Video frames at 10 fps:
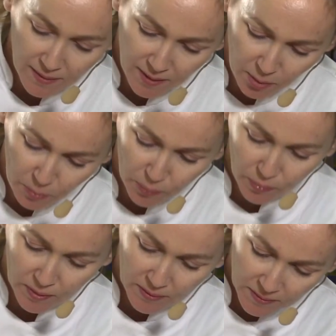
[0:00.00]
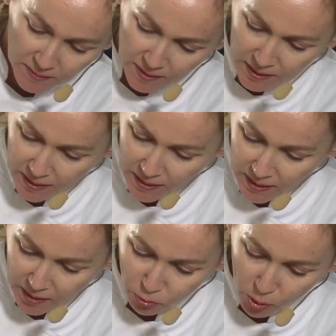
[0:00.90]
Hop.
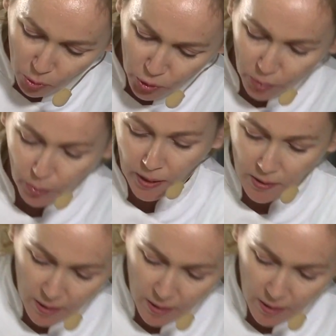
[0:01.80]
Oh, mais on y est presque,